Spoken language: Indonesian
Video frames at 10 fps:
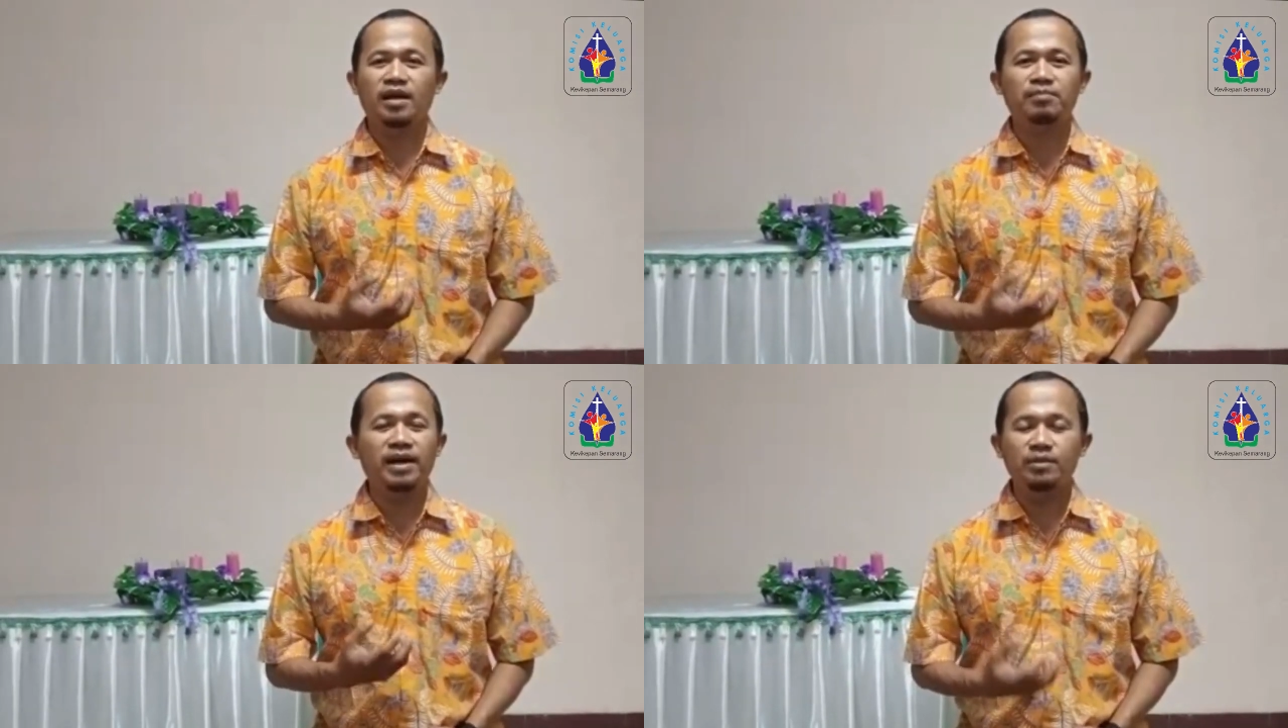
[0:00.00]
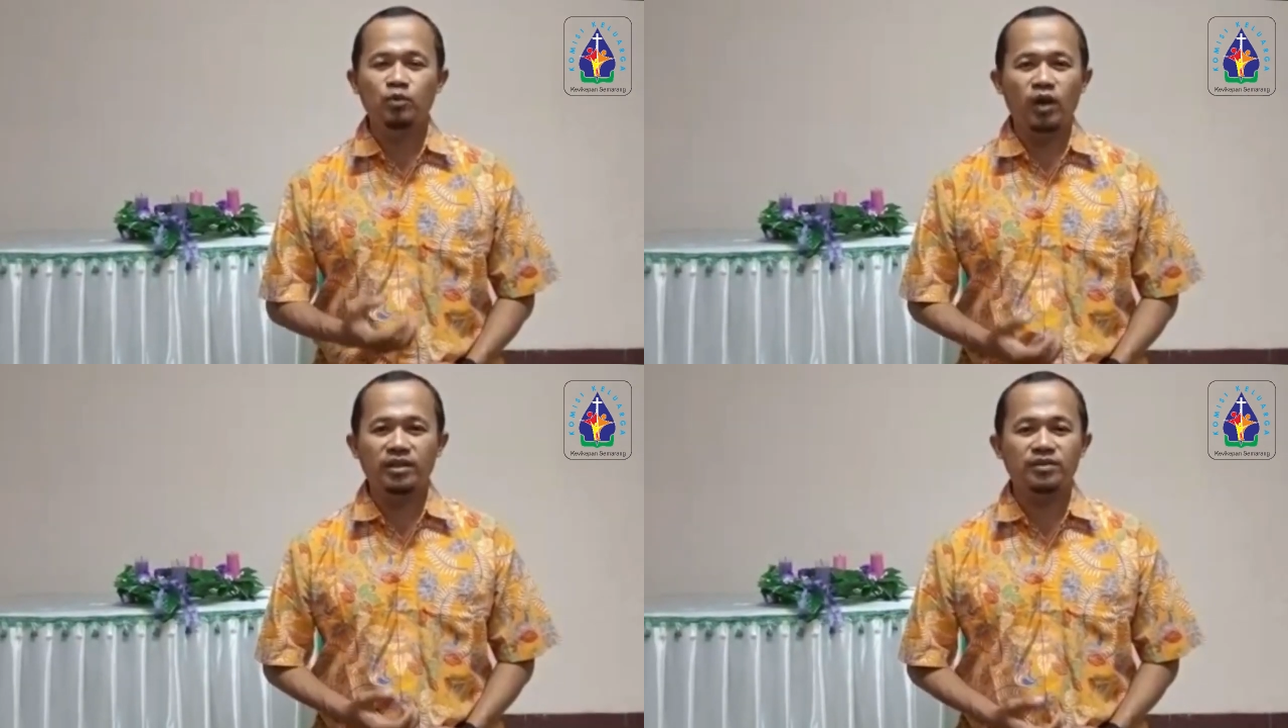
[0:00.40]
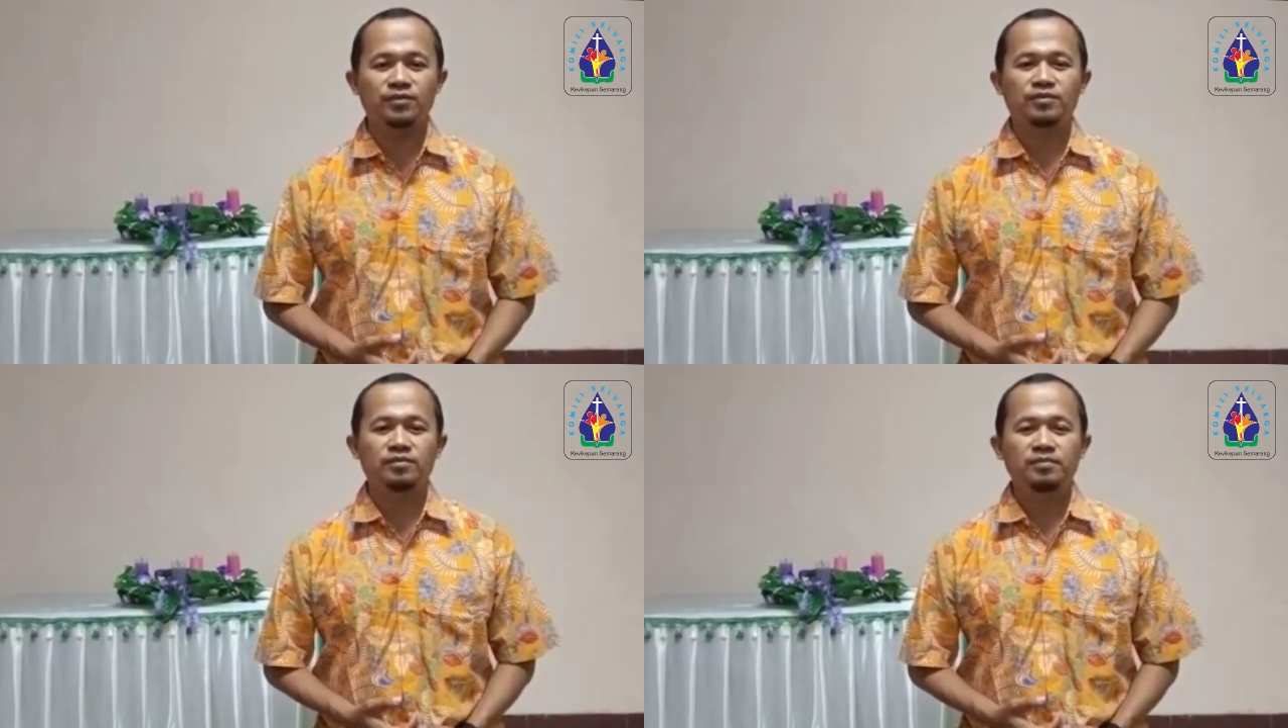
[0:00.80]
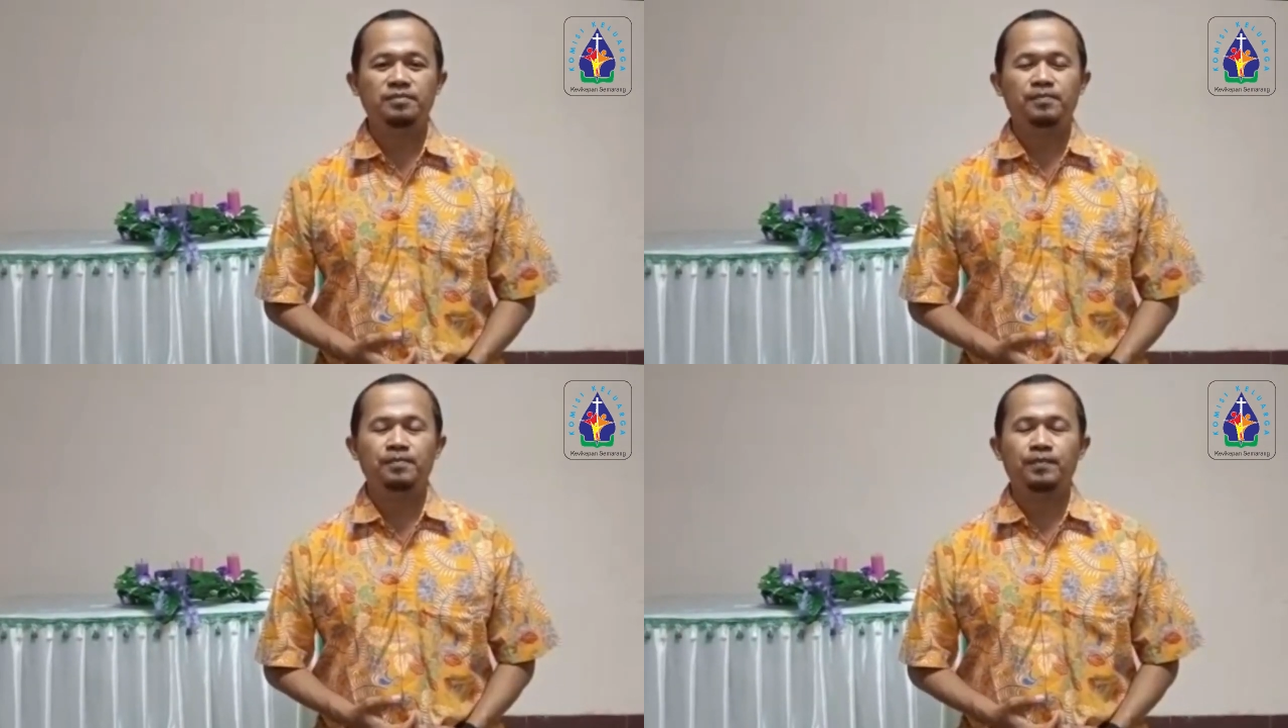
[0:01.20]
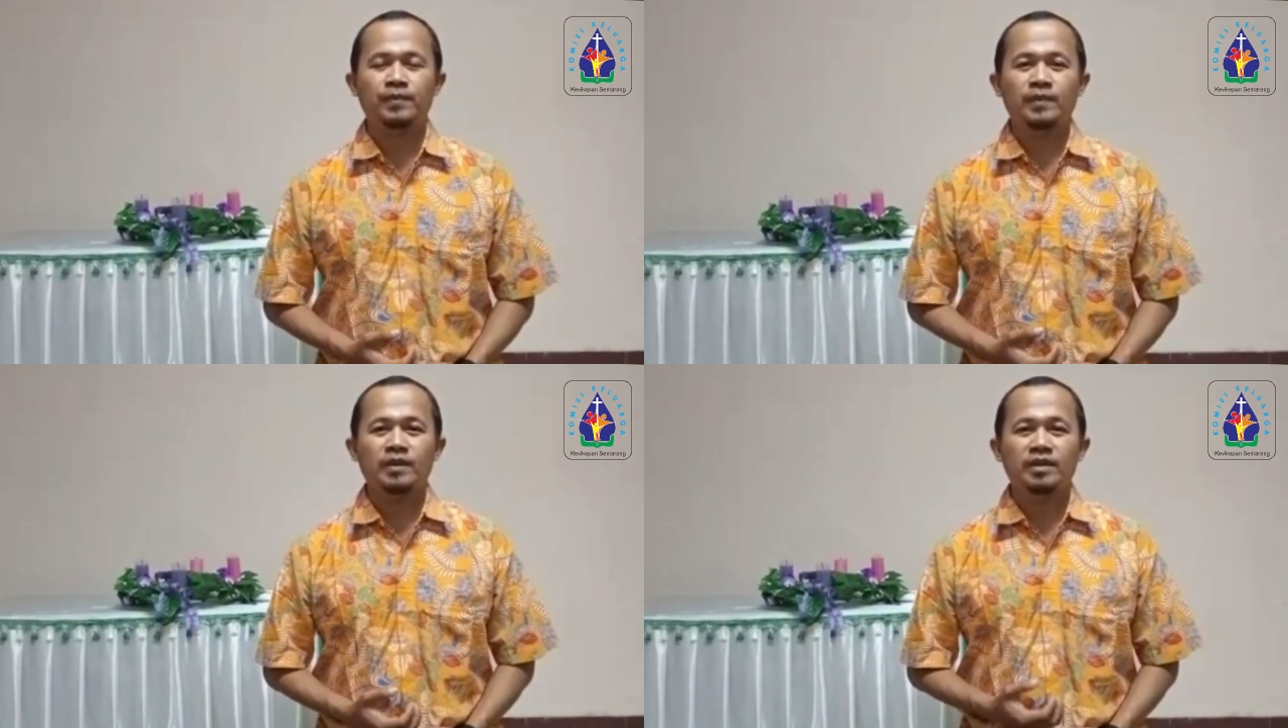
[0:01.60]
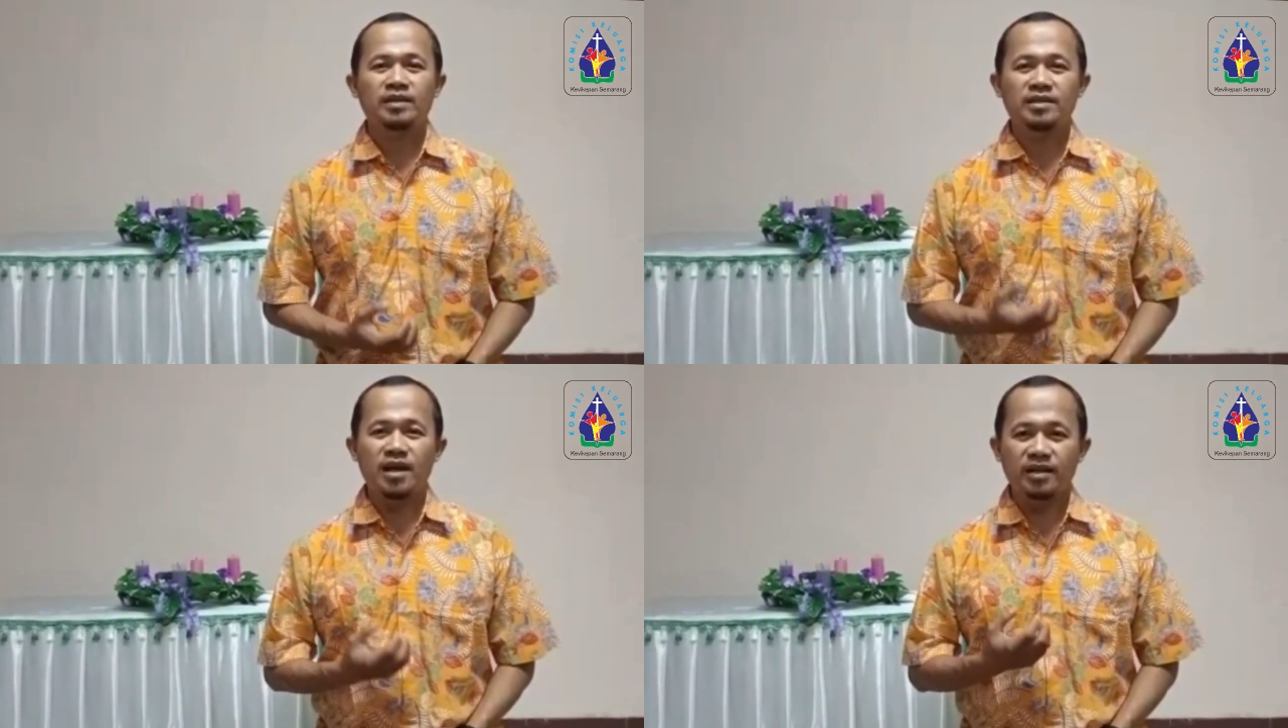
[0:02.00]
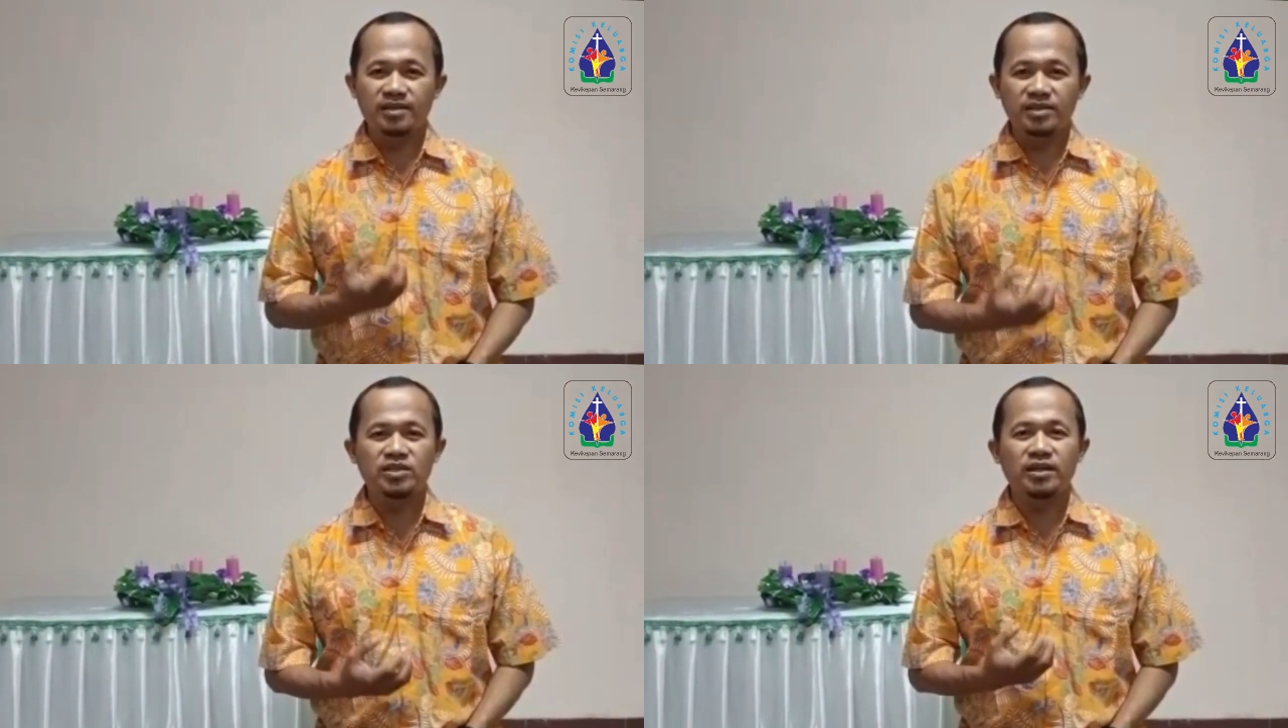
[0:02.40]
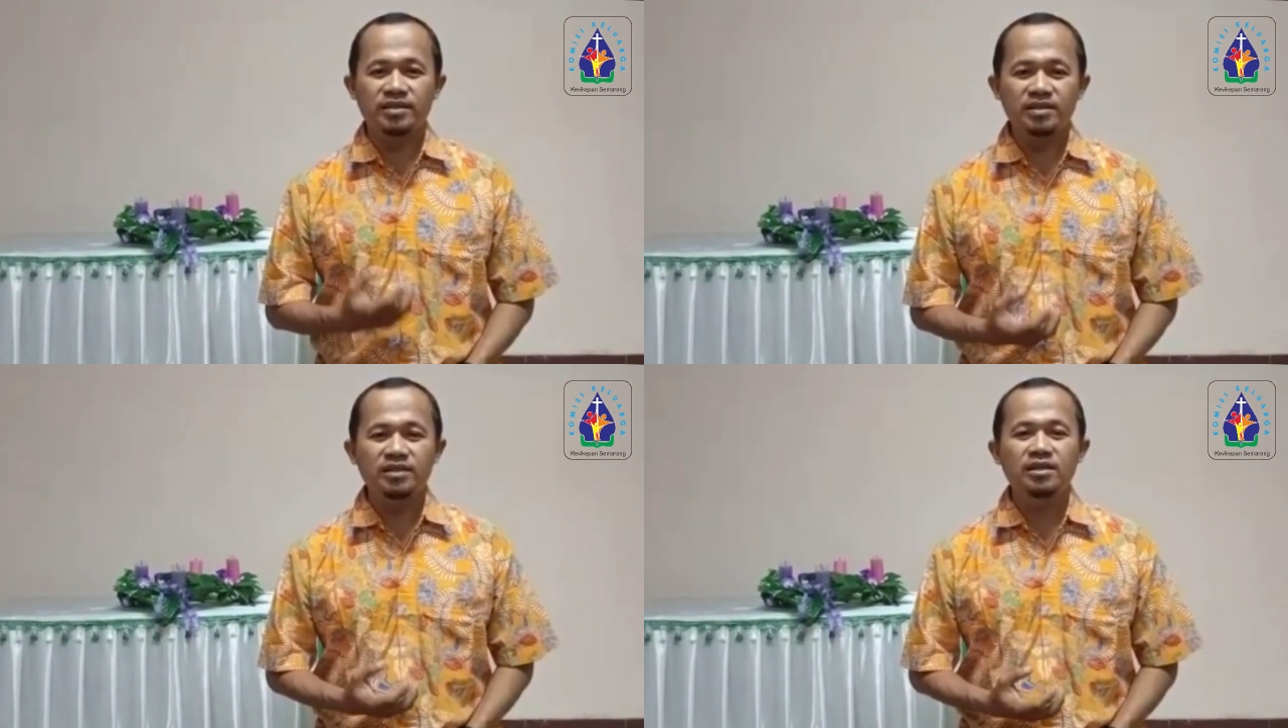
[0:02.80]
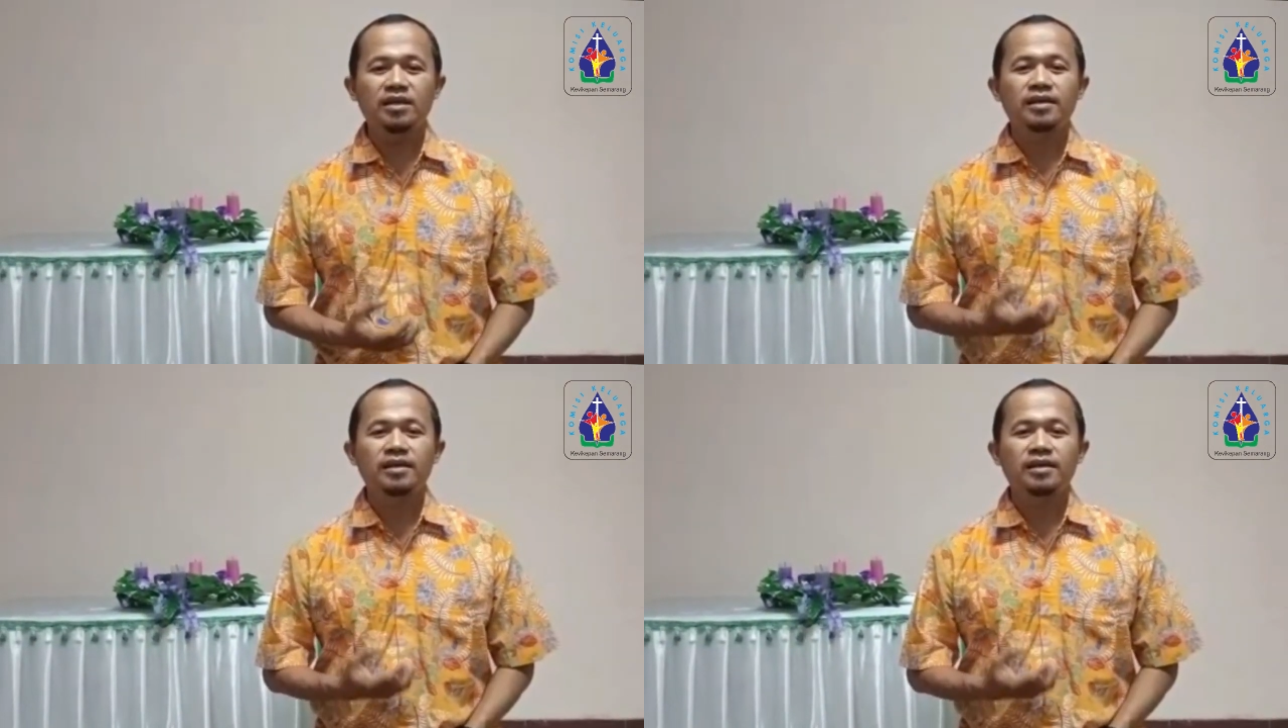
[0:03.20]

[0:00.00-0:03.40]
dan manipulatif. Yang terjadi